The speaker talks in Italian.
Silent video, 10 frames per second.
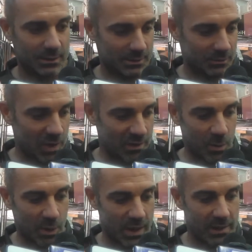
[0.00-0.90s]

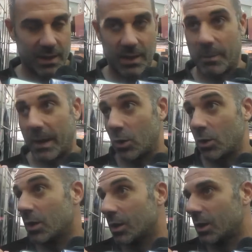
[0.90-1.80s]
volevamo chiedere, parlo
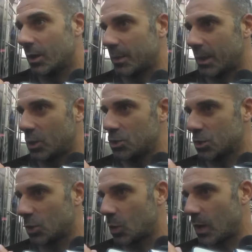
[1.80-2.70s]
io perché oggi
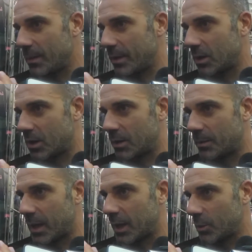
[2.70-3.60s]
sono qua, però
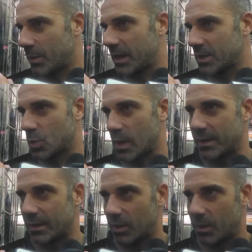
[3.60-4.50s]
parlo a nome della
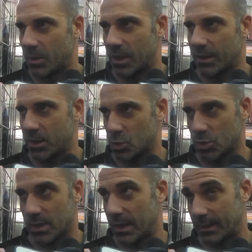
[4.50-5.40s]
squadra, volevamo chiedere
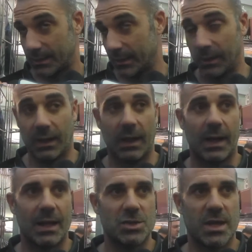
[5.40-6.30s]
scusa
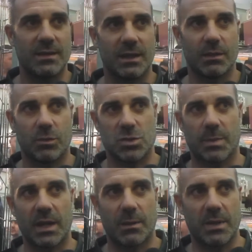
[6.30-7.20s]
alla gente, ai tifosi
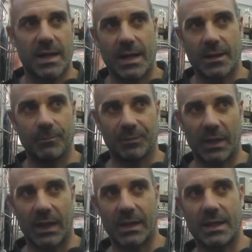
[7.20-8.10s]
palermitani,
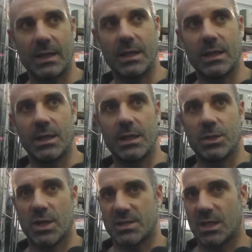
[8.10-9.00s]
a chi
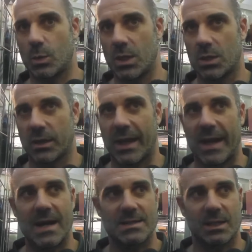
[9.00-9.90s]
ci ha seguito da
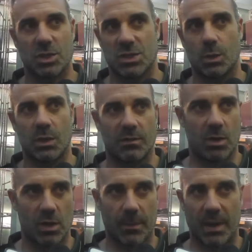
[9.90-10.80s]
casa, chi ci ha seguito a
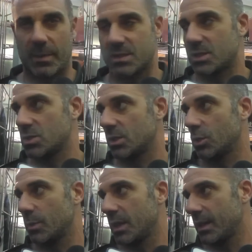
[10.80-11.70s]
Verona per la prestazione di
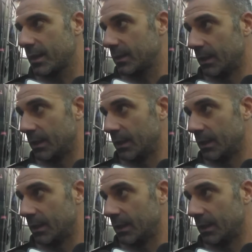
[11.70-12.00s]
domenica.